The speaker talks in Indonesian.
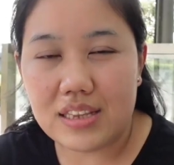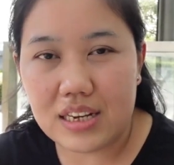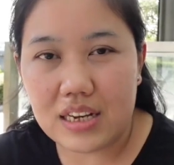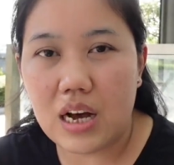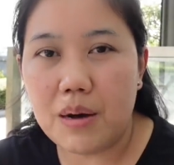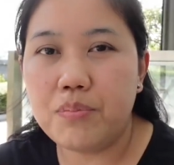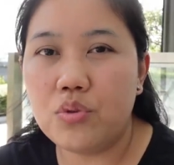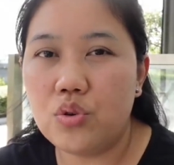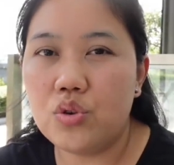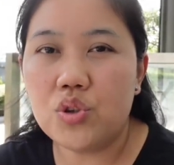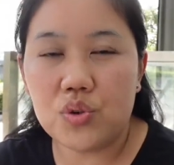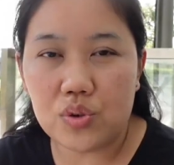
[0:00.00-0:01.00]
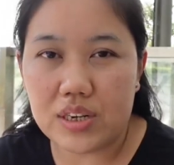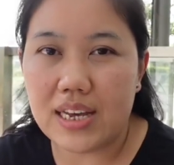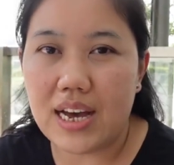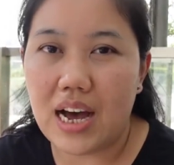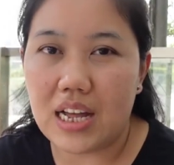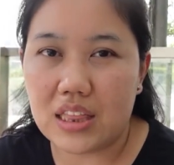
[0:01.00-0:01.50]
30
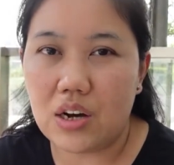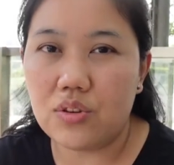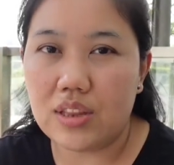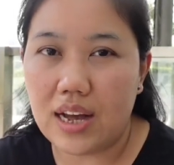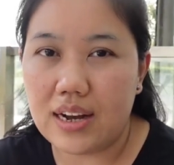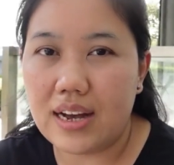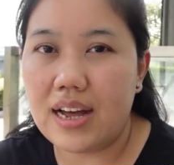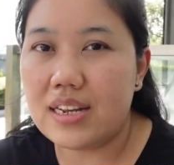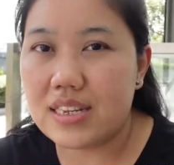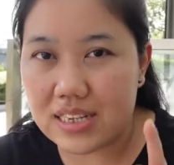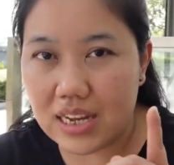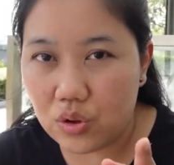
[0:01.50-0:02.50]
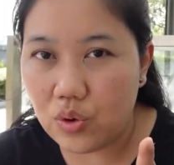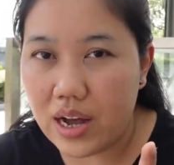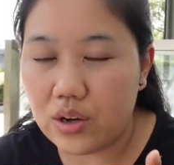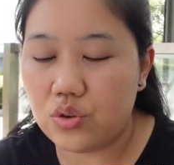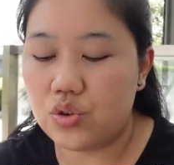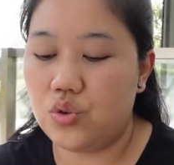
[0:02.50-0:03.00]
Juli atau tanggal 1
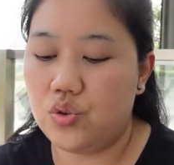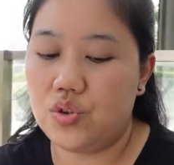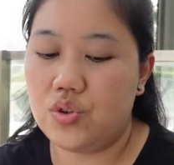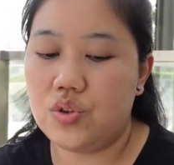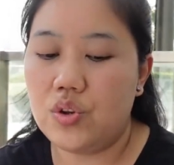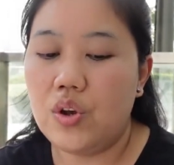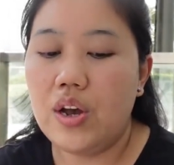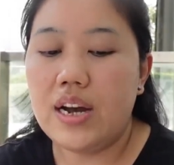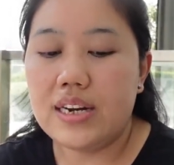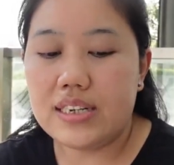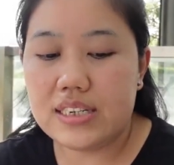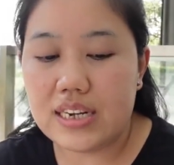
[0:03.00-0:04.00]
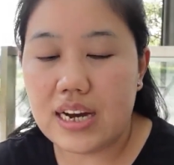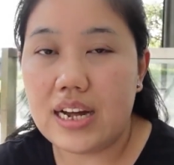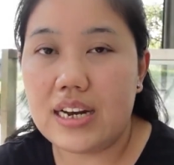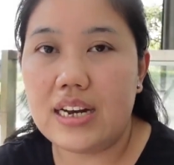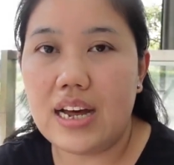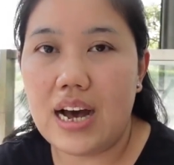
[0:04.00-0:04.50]
Agustus.
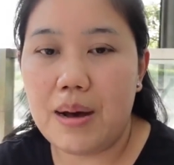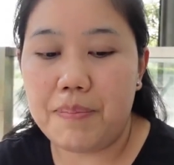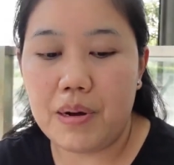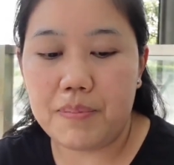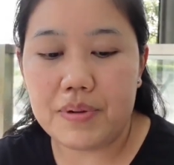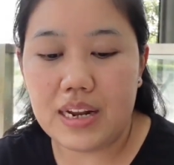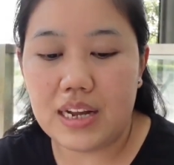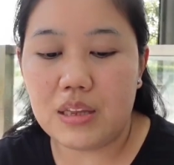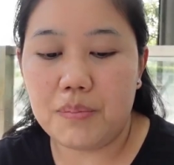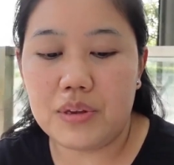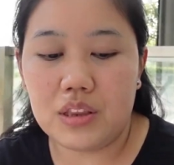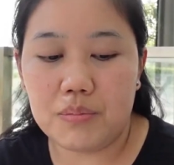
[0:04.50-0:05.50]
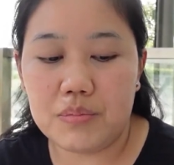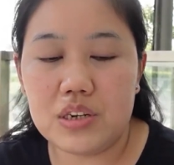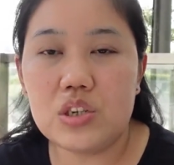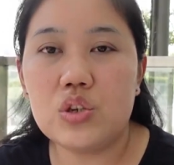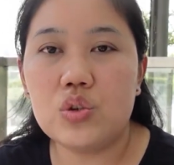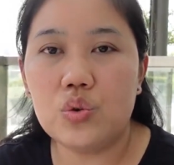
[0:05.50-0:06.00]
Dan apabila
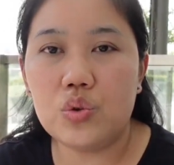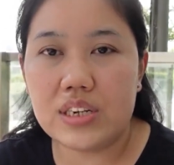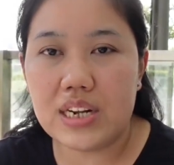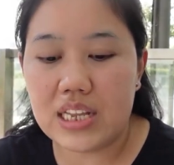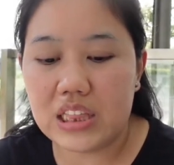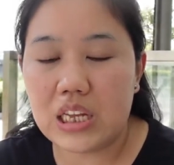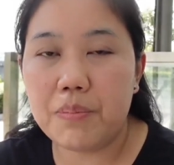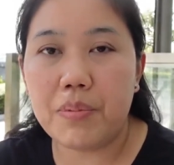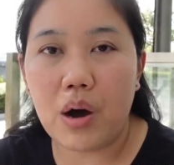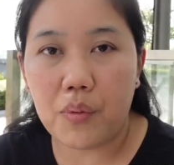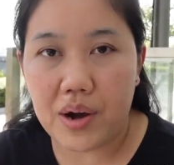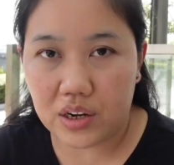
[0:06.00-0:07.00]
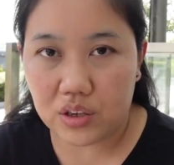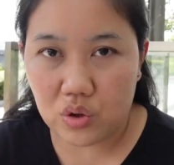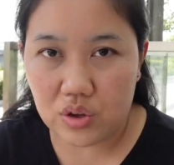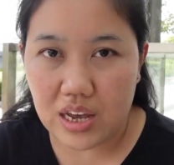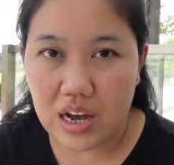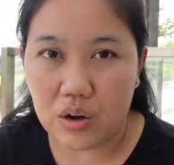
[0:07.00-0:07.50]
teman-teman sudah tiba
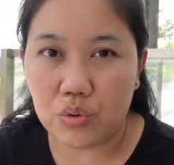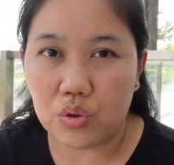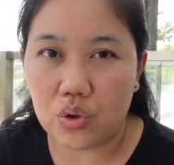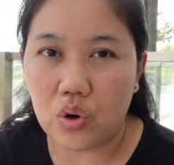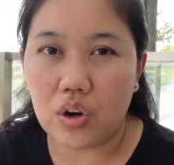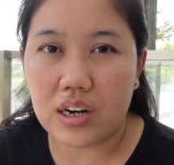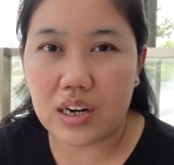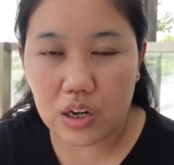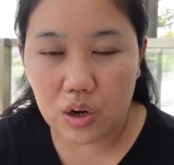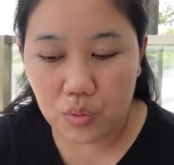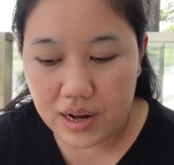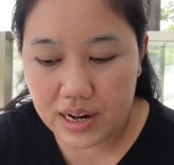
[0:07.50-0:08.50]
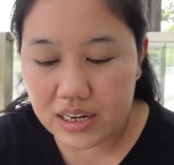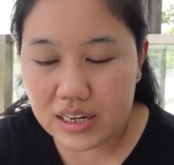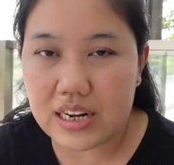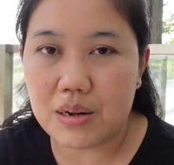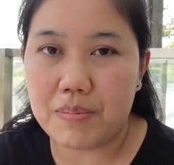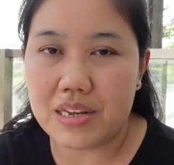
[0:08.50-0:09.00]
waktunya untuk keluar
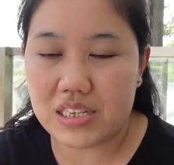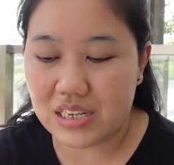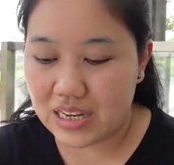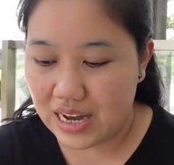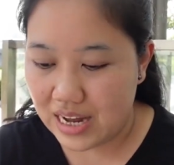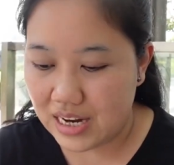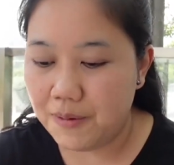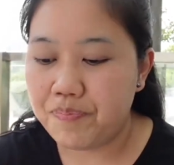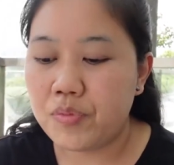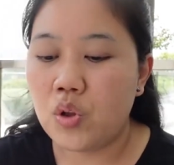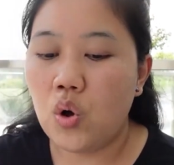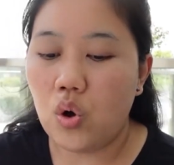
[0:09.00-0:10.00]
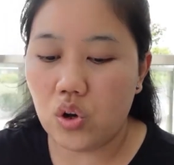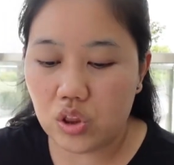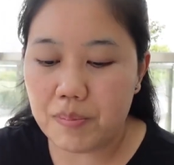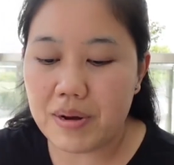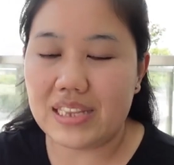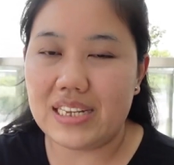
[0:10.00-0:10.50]
dari majikan,
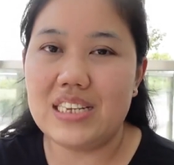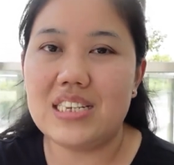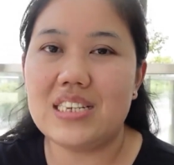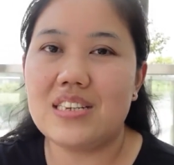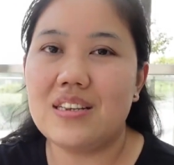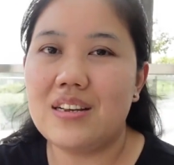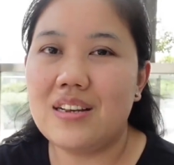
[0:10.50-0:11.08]
otomatis